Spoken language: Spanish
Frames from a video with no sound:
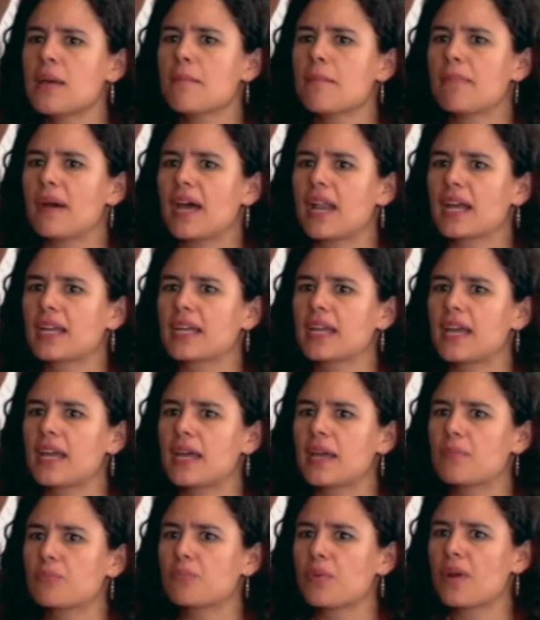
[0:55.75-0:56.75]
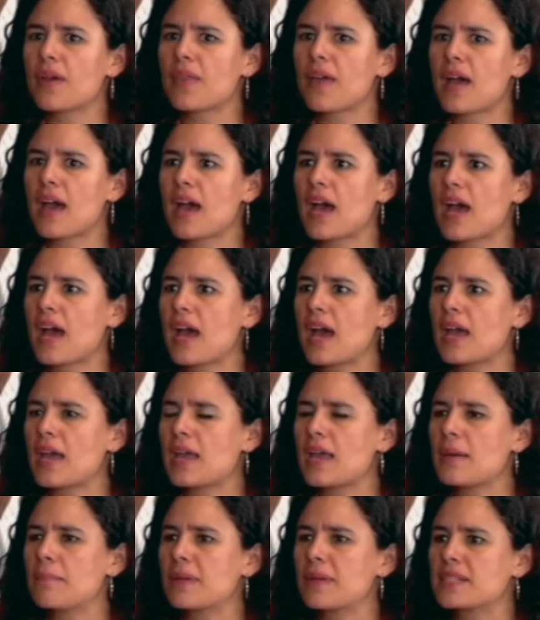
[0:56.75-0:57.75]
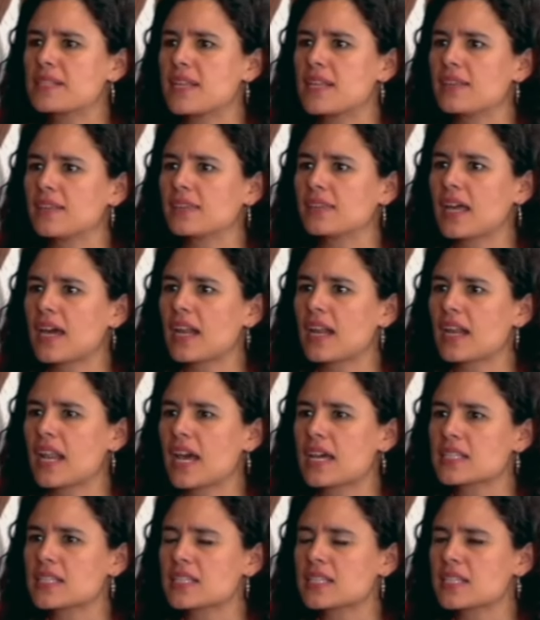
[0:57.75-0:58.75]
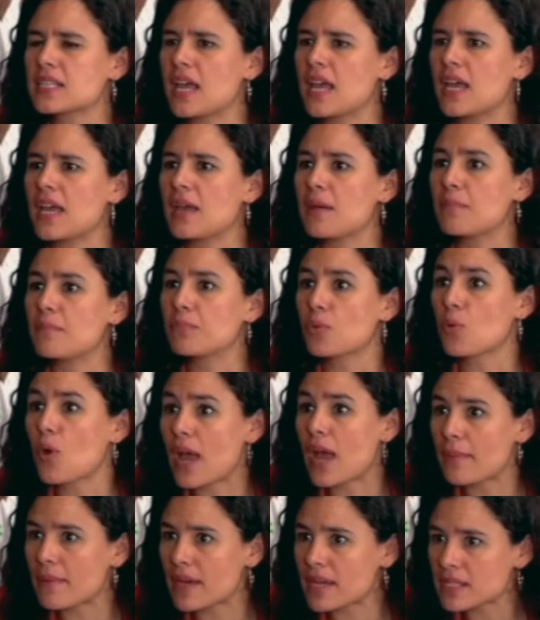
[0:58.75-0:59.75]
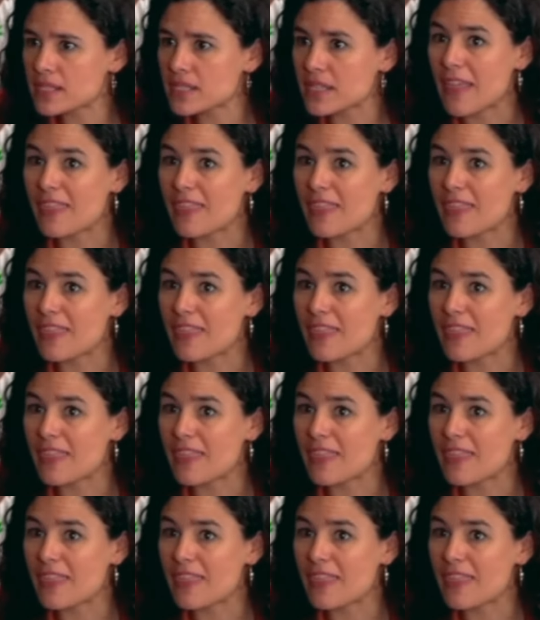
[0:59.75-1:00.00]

para que pueda eh, presentar las eh, pruebas